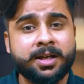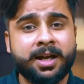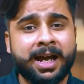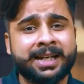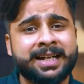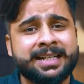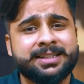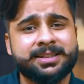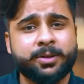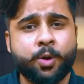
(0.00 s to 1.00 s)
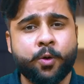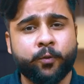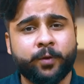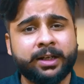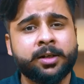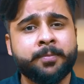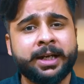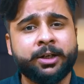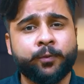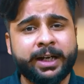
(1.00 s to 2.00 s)
हाय गाइस वेलकम बैक
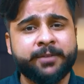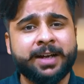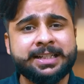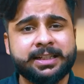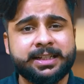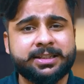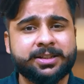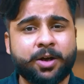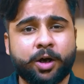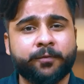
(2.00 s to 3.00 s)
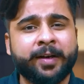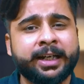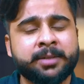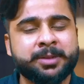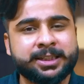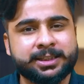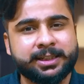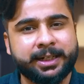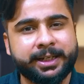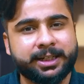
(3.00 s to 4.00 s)
टू वेंडीफाई सीरीज ऑन वेंडिंग बिजनेस इन
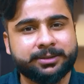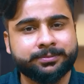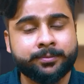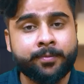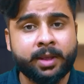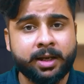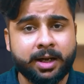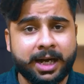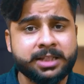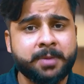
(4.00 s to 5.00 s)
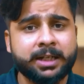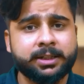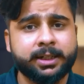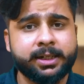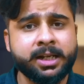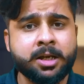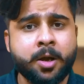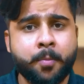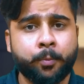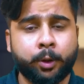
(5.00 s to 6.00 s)
इंडिया आज बात करेंगे
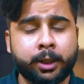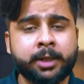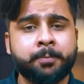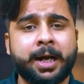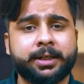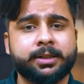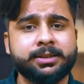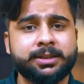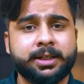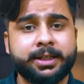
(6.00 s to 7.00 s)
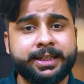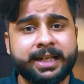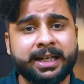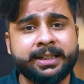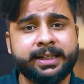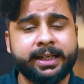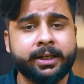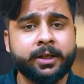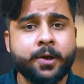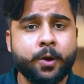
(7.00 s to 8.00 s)
प्रोडक्ट पार्टनर्स यानी कि
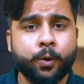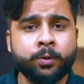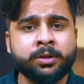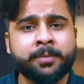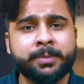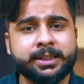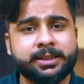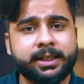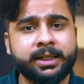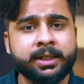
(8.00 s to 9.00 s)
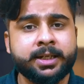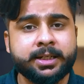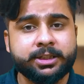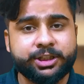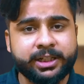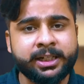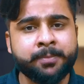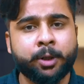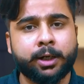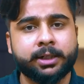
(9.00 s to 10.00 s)
उन कंपनीज की जिनके
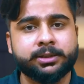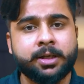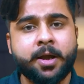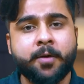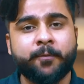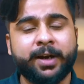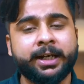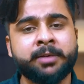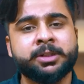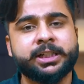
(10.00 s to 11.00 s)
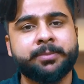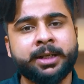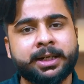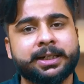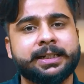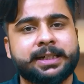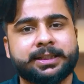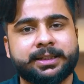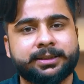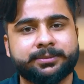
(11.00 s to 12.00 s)
प्रोडक्ट्स वेंडिंग मशीन में रखे
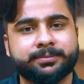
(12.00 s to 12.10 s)
जाते हैं